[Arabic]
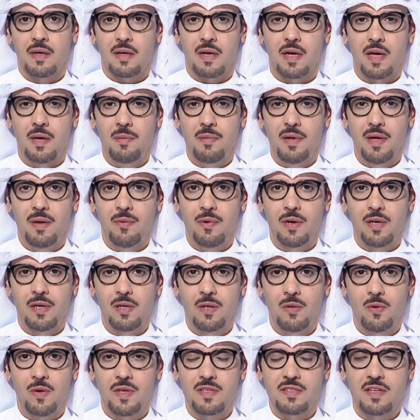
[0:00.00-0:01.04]
قام
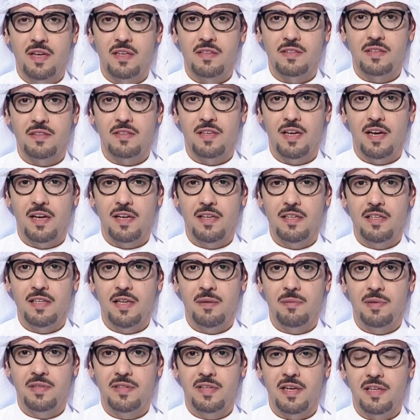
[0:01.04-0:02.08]
وكيل وزارة
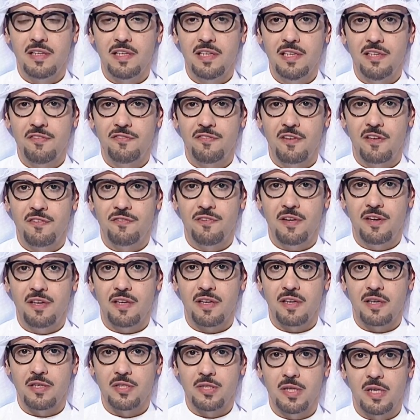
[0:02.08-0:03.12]
الداخلية بالتكليف
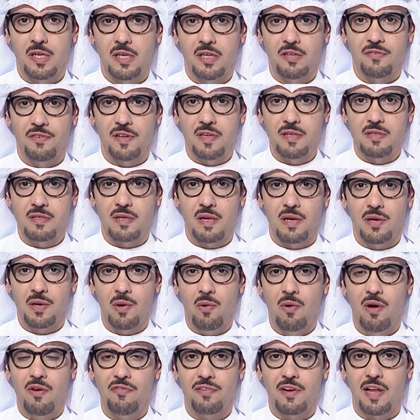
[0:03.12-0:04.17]
الفريق الشيخ فيصل
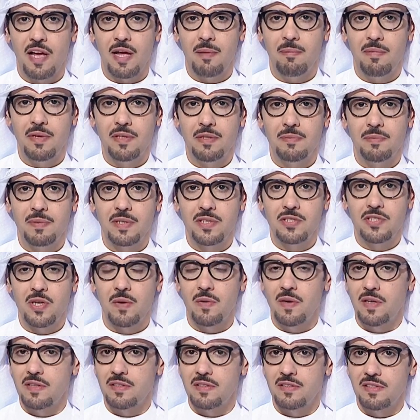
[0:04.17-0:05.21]
نواف الأحمد
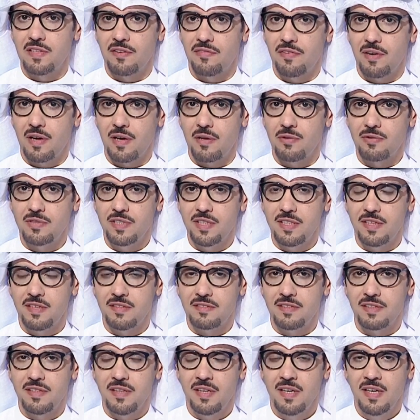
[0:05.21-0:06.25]
بجولة
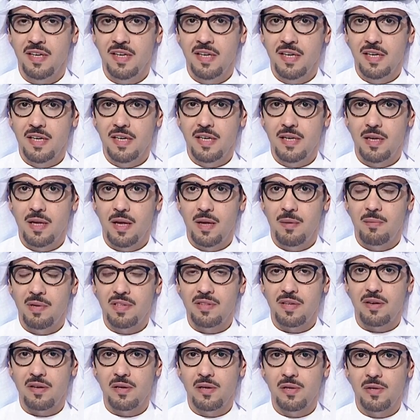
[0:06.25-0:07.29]
تفقدية إلى
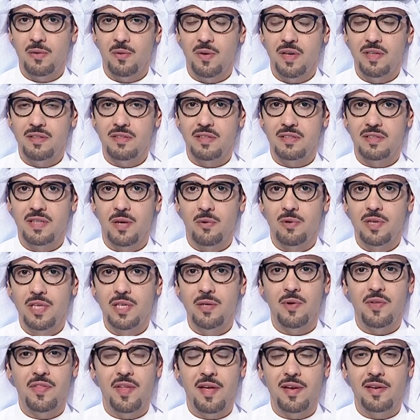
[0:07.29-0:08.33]
مطار الكويت
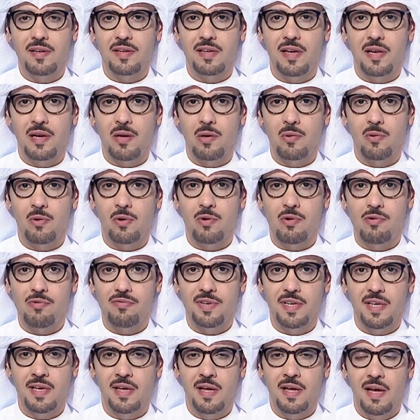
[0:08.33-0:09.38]
الدولي وذلك
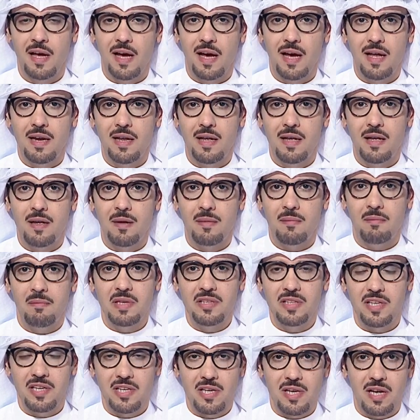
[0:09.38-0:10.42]
للوقوف على
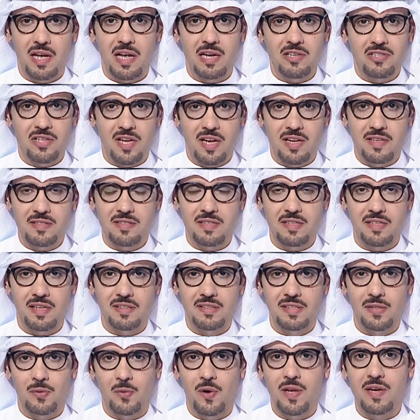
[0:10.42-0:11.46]
مدى
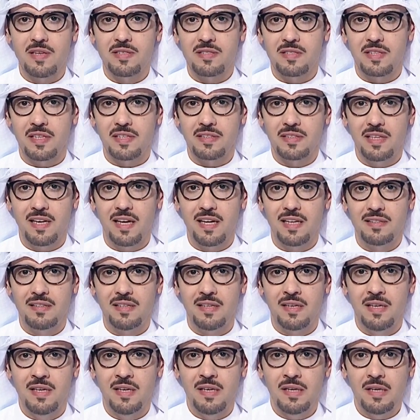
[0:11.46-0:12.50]
الجاهزية
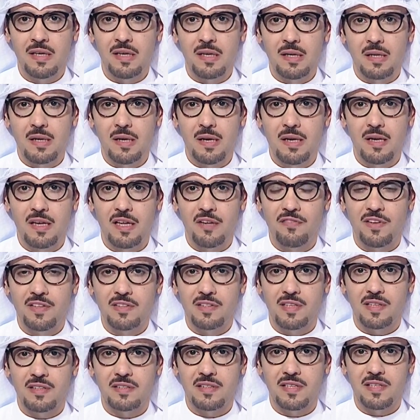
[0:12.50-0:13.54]
والاستعداد خلال
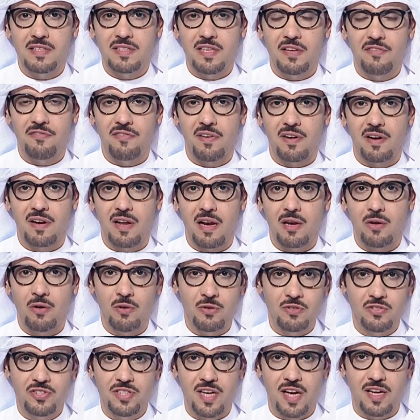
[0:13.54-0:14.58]
فترة سفر
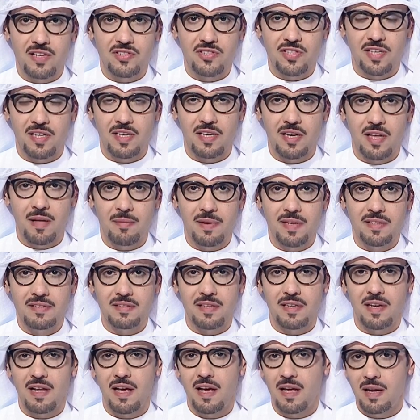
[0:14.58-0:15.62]
الحجاج إلى
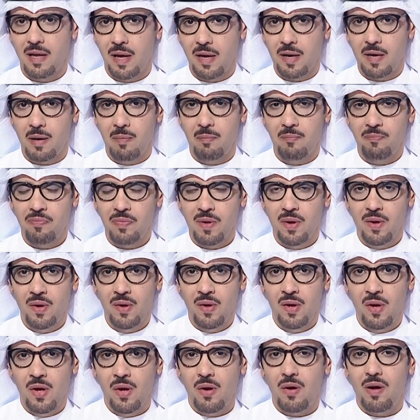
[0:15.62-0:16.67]
بيت الله الحرام
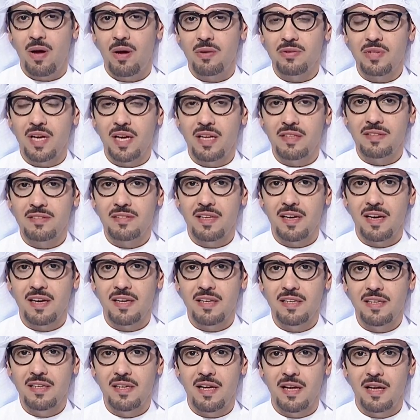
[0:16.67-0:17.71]
أوضحت
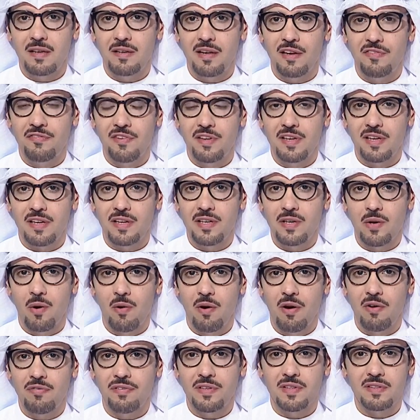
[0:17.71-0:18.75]
الداخلية أن الفريق
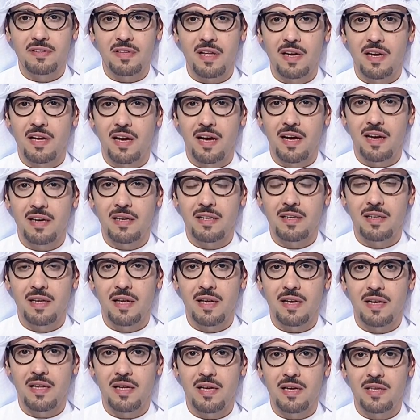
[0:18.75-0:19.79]
النوافذ طلع
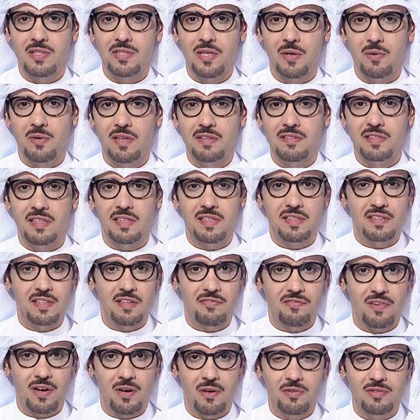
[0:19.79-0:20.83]
خلال جولته
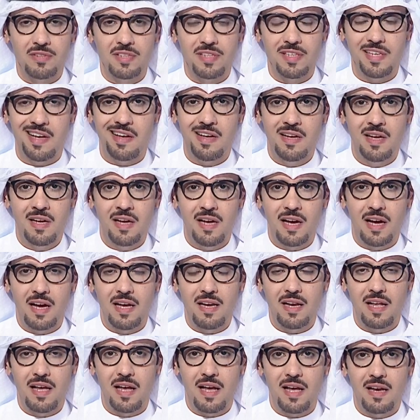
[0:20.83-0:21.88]
التفقدية
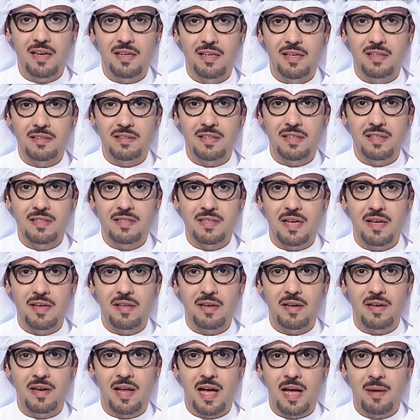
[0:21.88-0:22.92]
على آلية
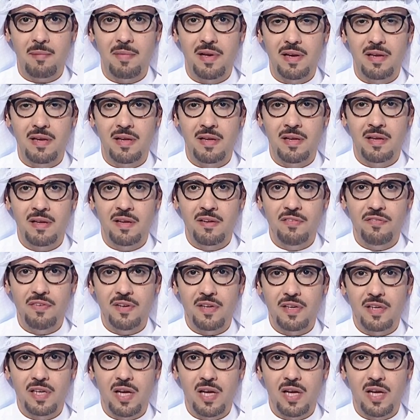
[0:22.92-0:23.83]
سير العمل في